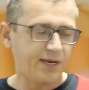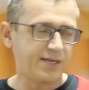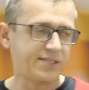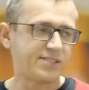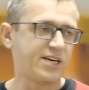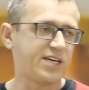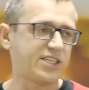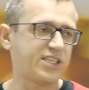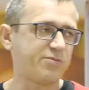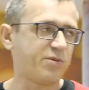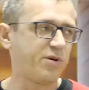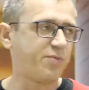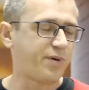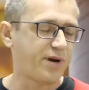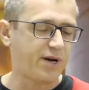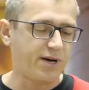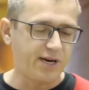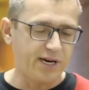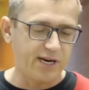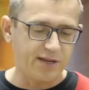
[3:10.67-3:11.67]
и значимые
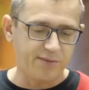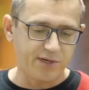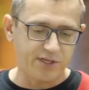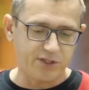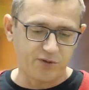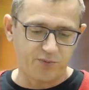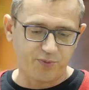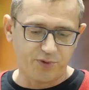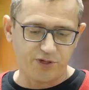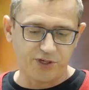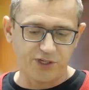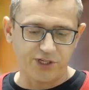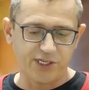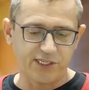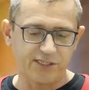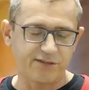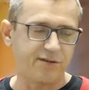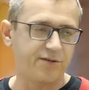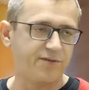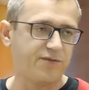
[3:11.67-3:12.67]
параллели между
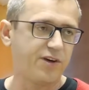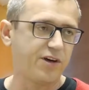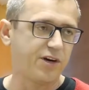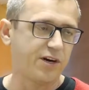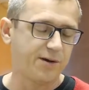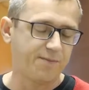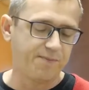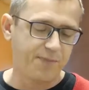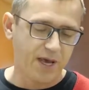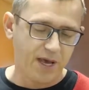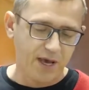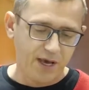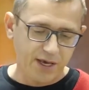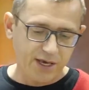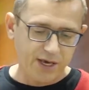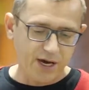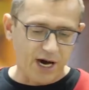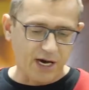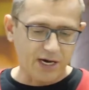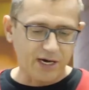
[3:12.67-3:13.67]
путешествием веры
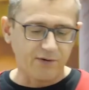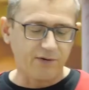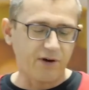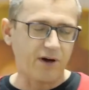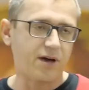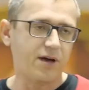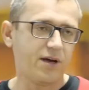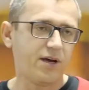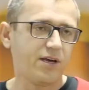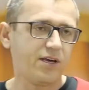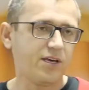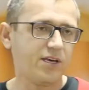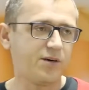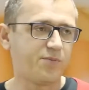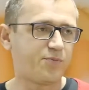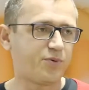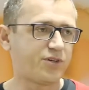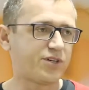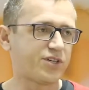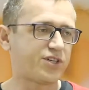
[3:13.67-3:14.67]
Иакова
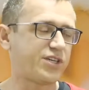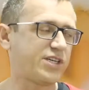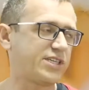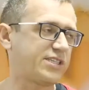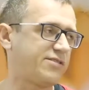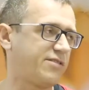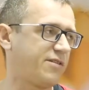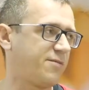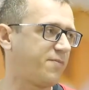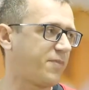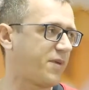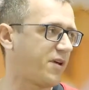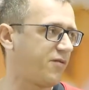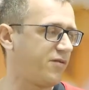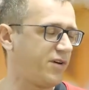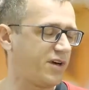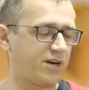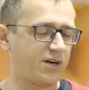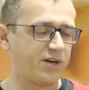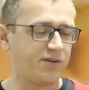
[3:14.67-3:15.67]
и путешествием
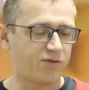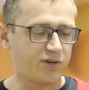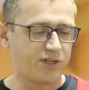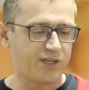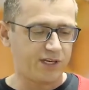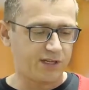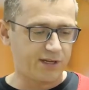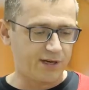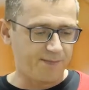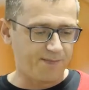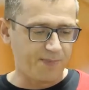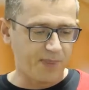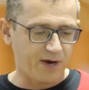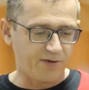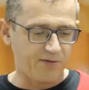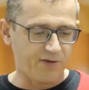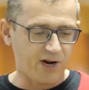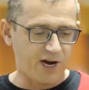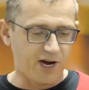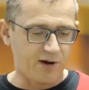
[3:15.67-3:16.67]
веры его деда
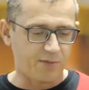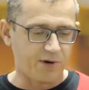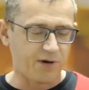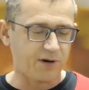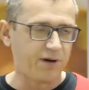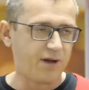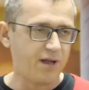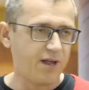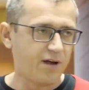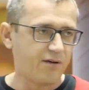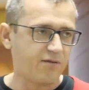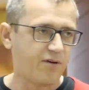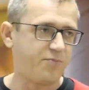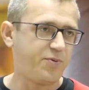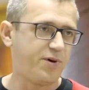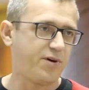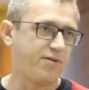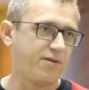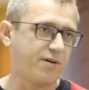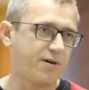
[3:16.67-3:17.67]
Авраама.
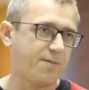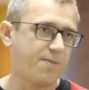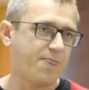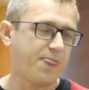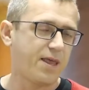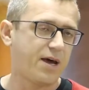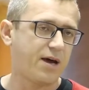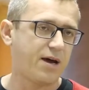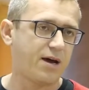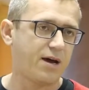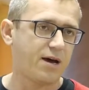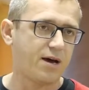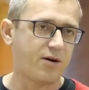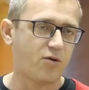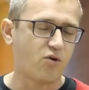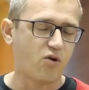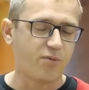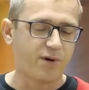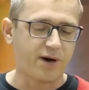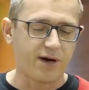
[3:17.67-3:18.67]
Во-первых,
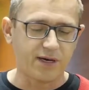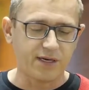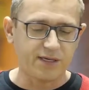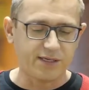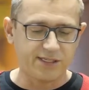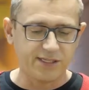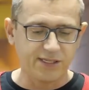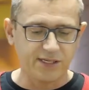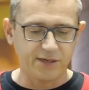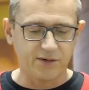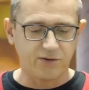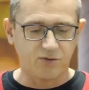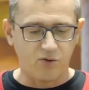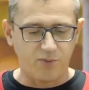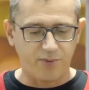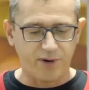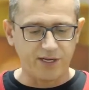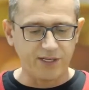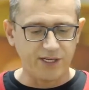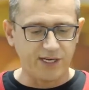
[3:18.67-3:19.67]
э, оба, из них,
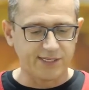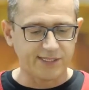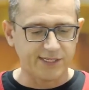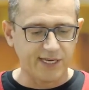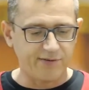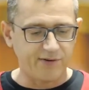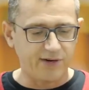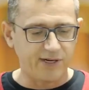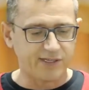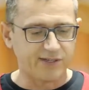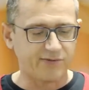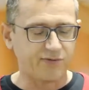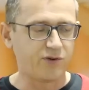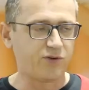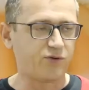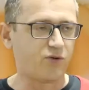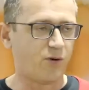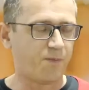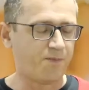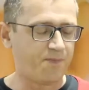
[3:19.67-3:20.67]
оба они оставили
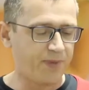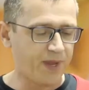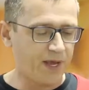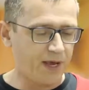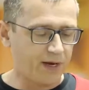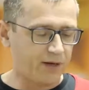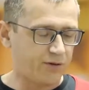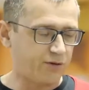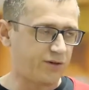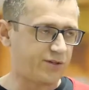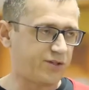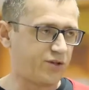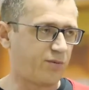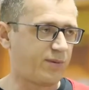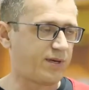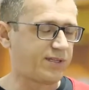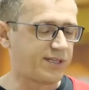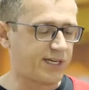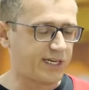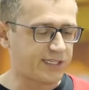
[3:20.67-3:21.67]
свой дом, то есть
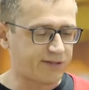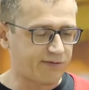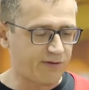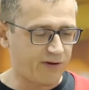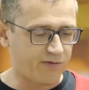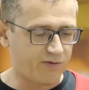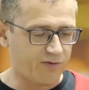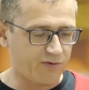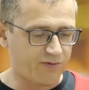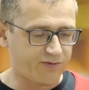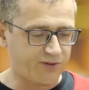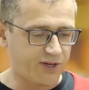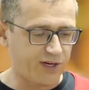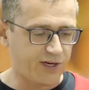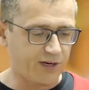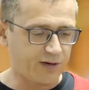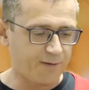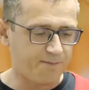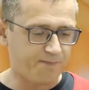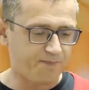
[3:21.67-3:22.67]
дом отца своего.
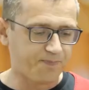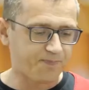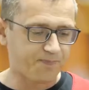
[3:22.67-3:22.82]
Во-вторых,